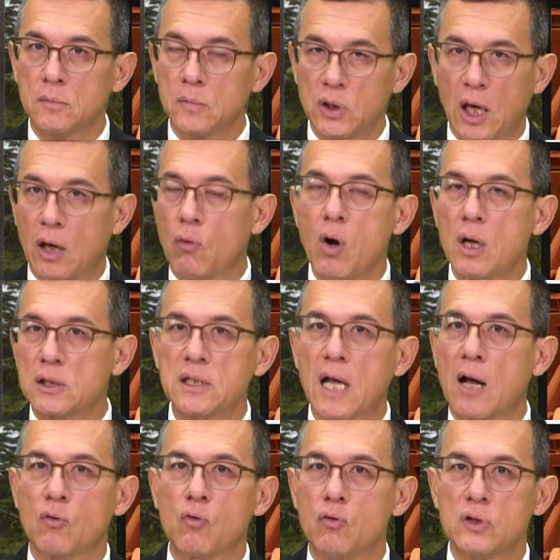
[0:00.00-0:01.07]
铁矿
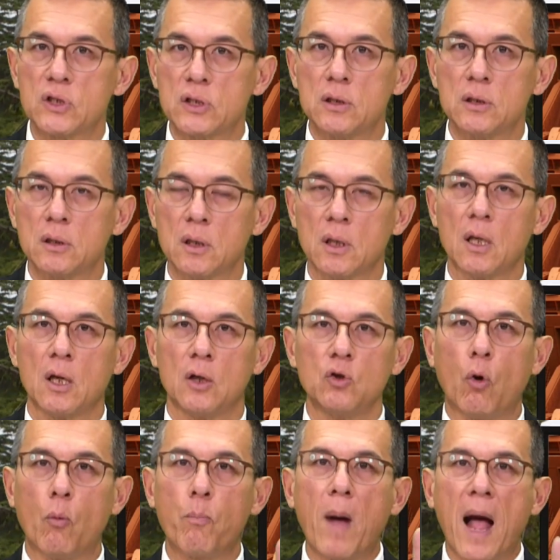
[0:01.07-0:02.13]
砂公司，
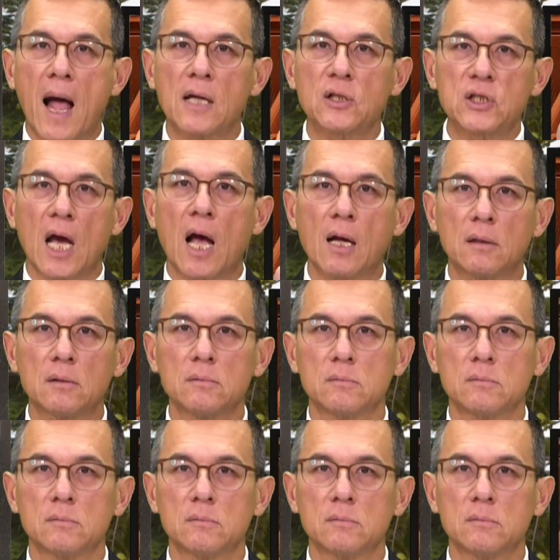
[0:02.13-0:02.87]
有八家